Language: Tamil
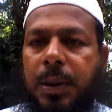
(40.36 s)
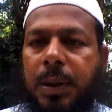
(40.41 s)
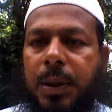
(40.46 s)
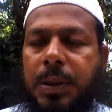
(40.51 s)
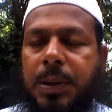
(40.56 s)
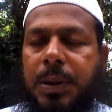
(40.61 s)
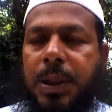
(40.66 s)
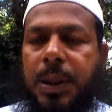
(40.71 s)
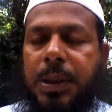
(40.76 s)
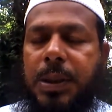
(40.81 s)

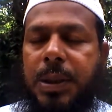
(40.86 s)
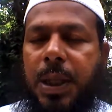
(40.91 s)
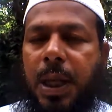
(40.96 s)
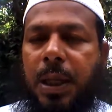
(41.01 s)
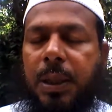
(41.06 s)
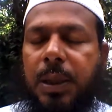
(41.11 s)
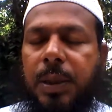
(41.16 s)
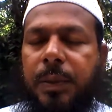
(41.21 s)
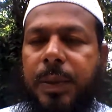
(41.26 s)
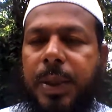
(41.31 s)
இச்சை
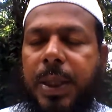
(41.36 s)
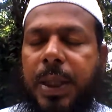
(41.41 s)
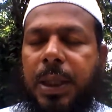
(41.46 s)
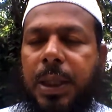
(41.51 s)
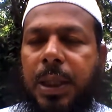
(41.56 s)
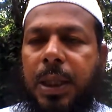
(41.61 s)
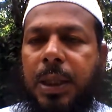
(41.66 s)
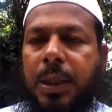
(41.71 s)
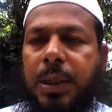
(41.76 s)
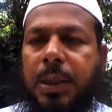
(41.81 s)
சார்ந்த
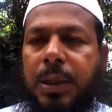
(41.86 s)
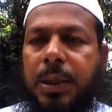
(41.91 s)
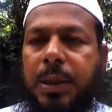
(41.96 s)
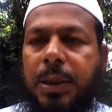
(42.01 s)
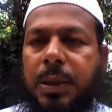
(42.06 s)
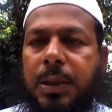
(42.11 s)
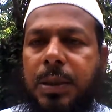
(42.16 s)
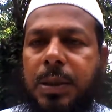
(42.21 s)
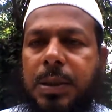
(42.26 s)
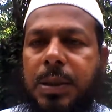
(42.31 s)
விடயங்களை
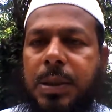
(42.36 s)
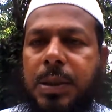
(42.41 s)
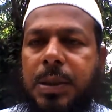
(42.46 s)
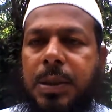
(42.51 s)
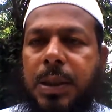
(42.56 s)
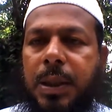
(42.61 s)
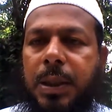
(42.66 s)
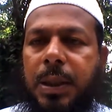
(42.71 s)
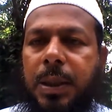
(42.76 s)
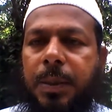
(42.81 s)

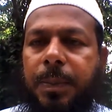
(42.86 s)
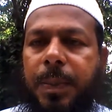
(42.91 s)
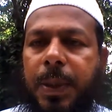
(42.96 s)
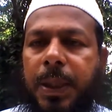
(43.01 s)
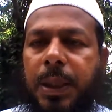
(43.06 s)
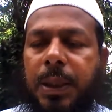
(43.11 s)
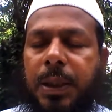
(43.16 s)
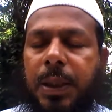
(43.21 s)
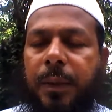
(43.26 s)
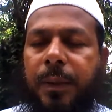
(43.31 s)

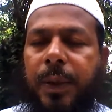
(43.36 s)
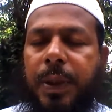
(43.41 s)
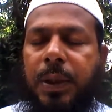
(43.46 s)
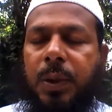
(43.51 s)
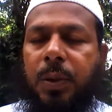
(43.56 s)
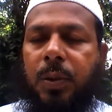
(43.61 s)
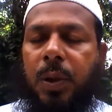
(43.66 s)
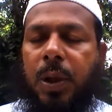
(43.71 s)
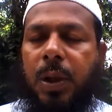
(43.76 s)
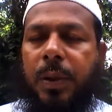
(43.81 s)
சிந்திப்பதை
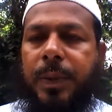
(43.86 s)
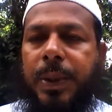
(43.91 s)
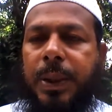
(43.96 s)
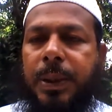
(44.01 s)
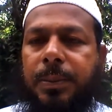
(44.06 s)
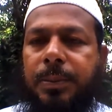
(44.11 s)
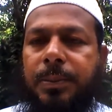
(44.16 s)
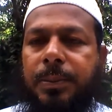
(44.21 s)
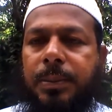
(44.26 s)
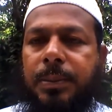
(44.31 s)
தவிர்த்து கொள்ள
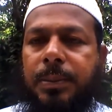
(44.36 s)
வேண்டும்